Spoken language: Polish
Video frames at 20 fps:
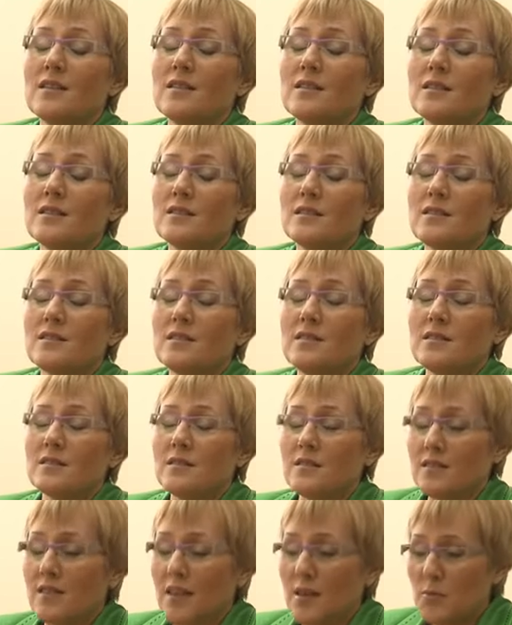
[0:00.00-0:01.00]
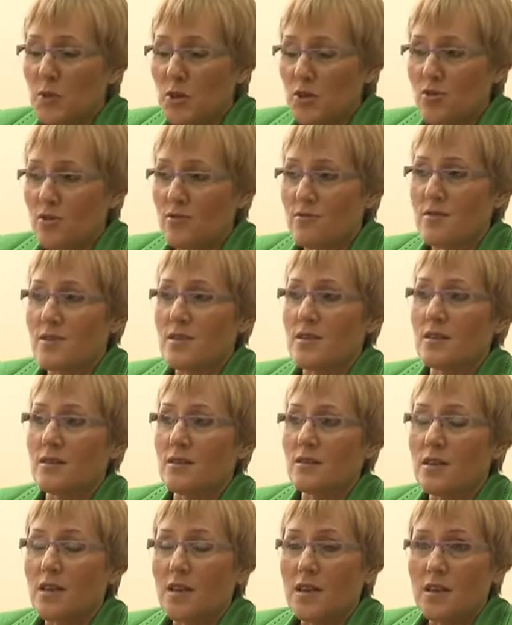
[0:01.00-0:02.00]
y, na
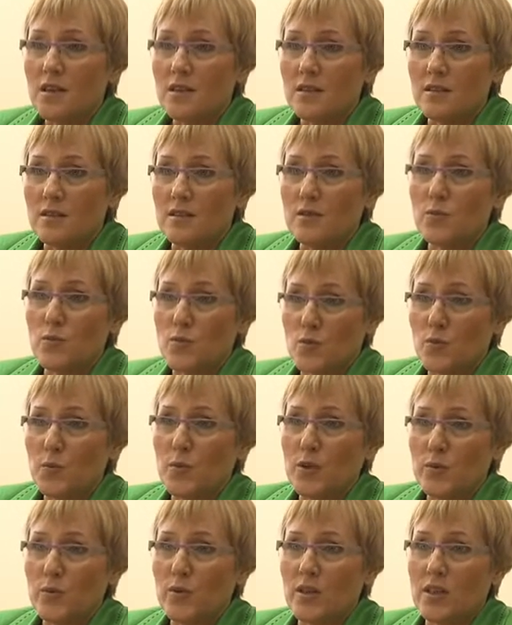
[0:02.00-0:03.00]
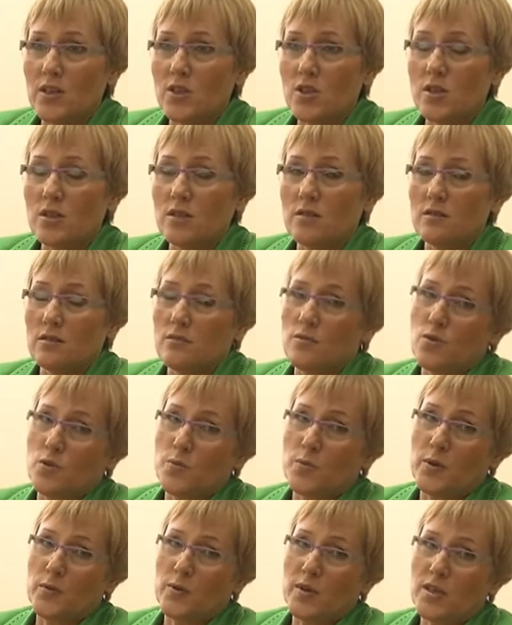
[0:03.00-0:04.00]
bieżąco y, uzupełniać,
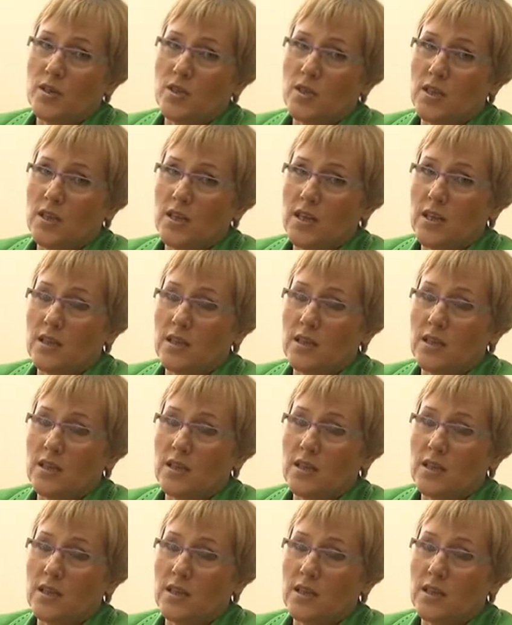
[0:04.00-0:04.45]
uzupełniać te